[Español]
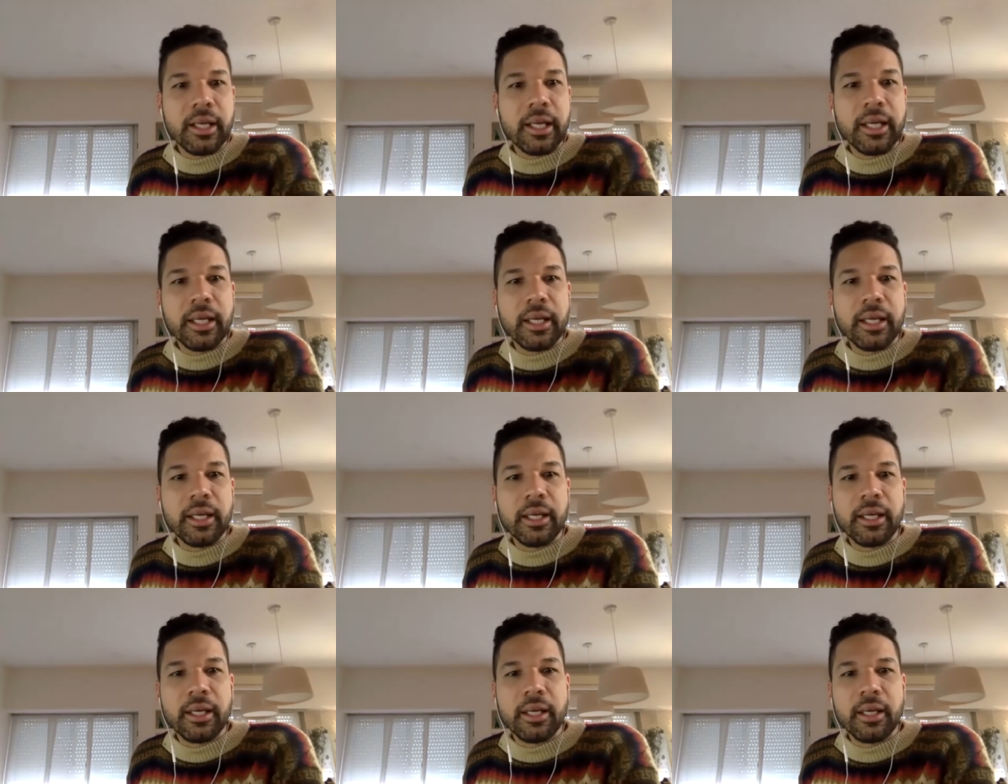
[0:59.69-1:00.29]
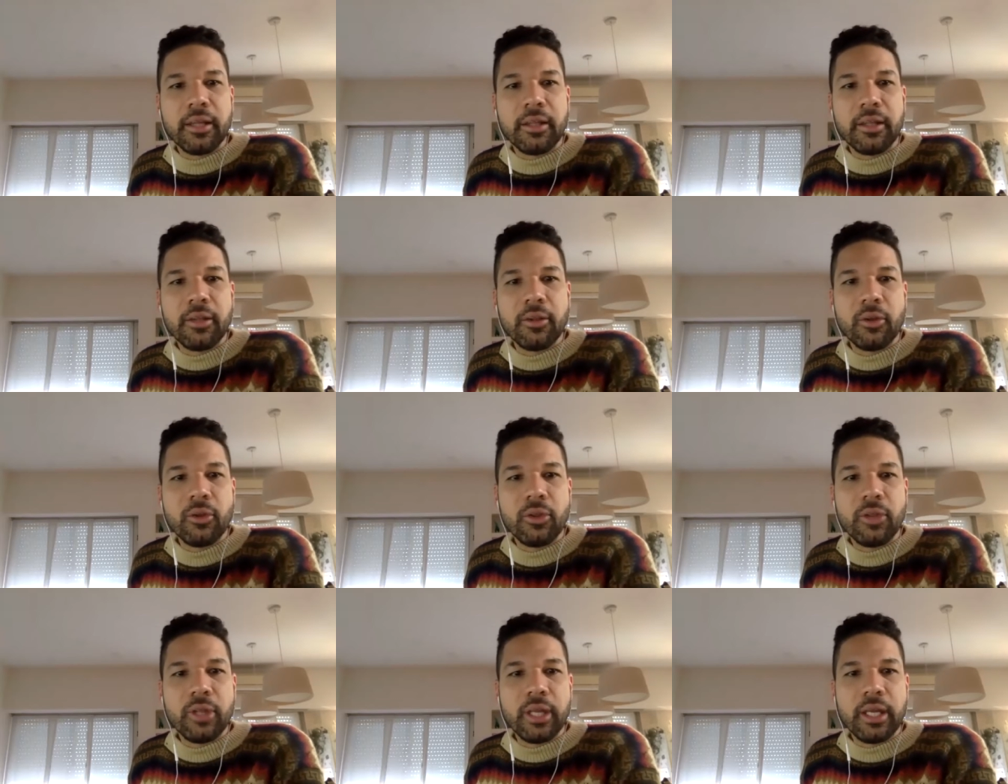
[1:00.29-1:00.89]
eh,
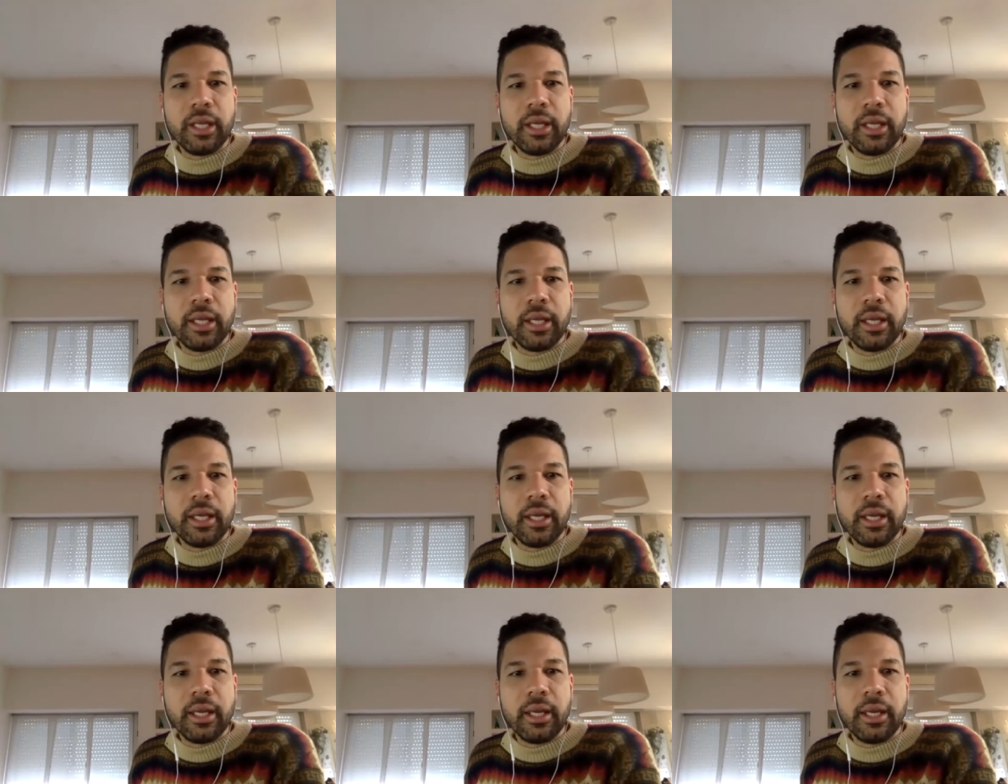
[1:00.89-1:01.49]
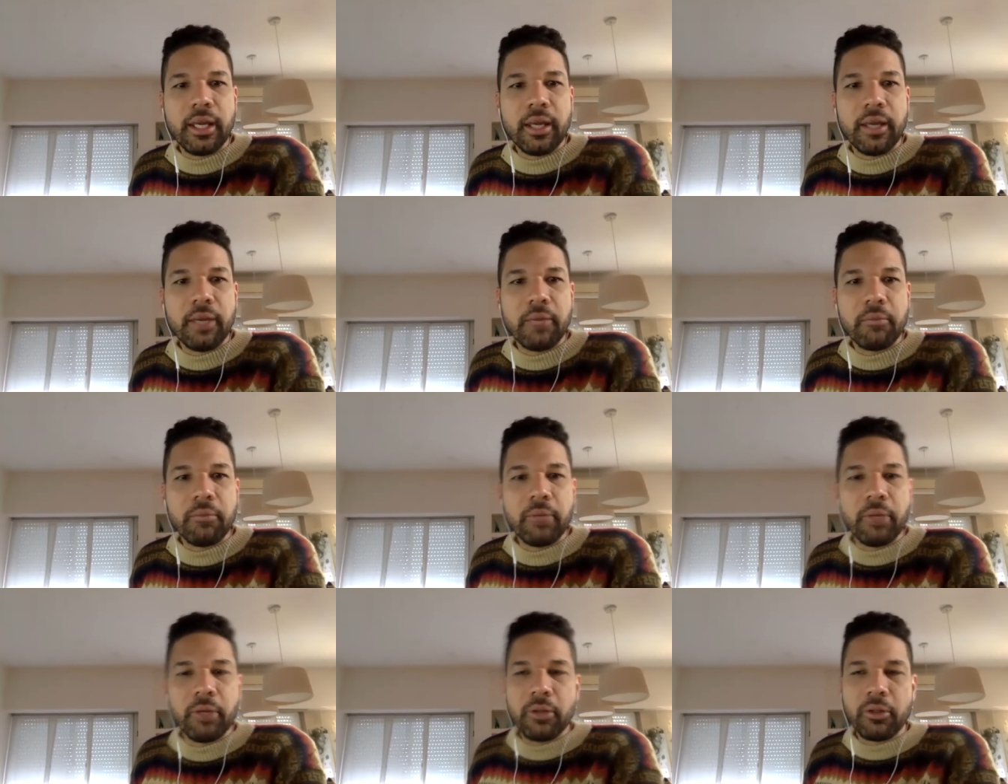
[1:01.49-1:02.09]
donde,
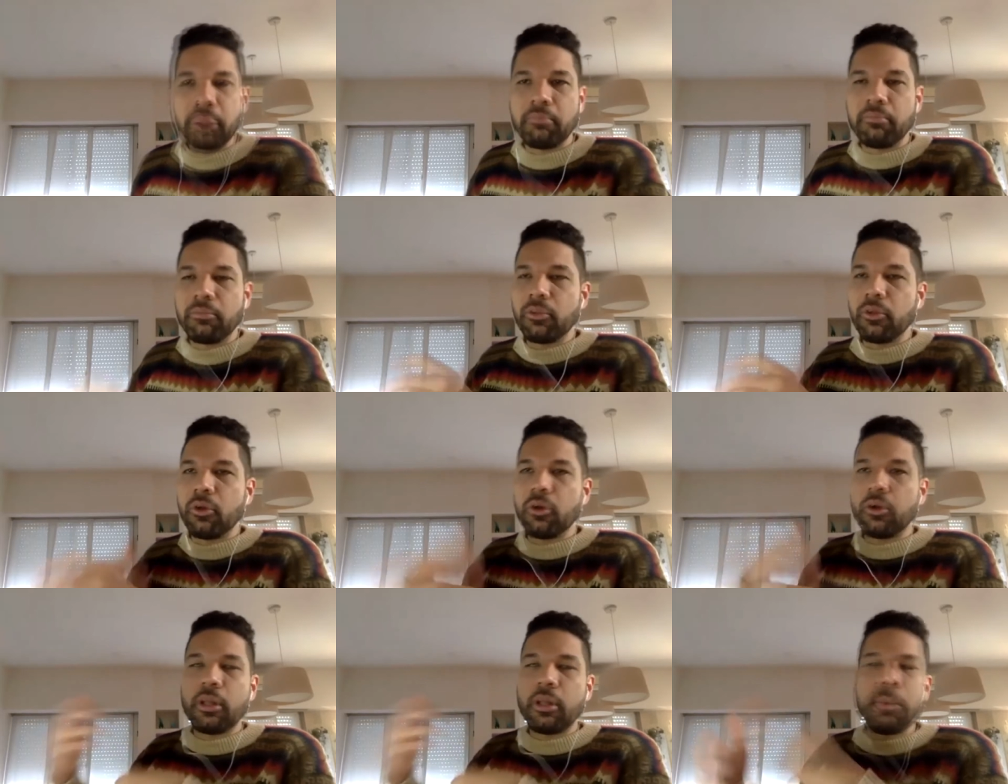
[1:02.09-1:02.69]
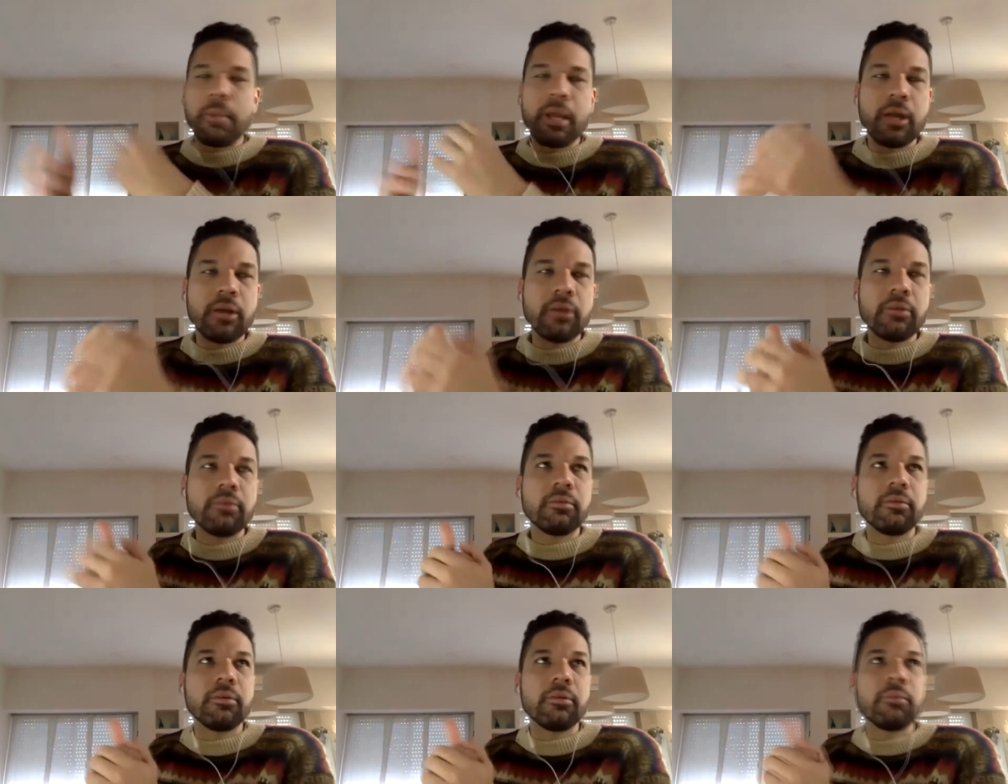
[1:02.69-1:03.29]
bueno, todo
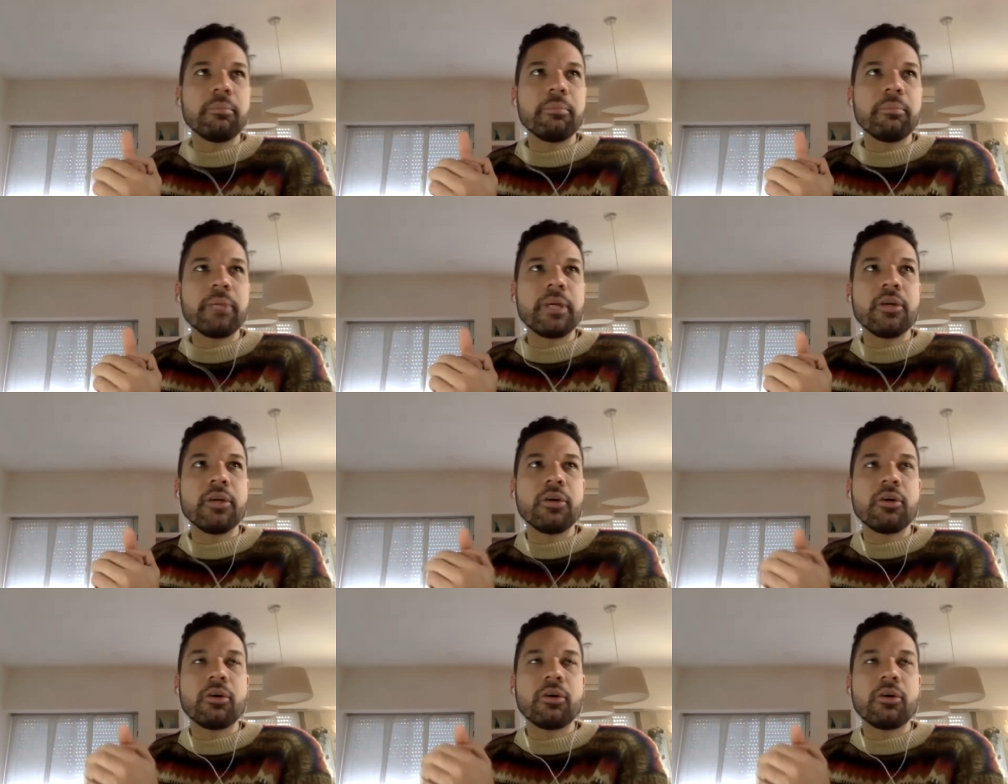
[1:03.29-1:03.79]
también vino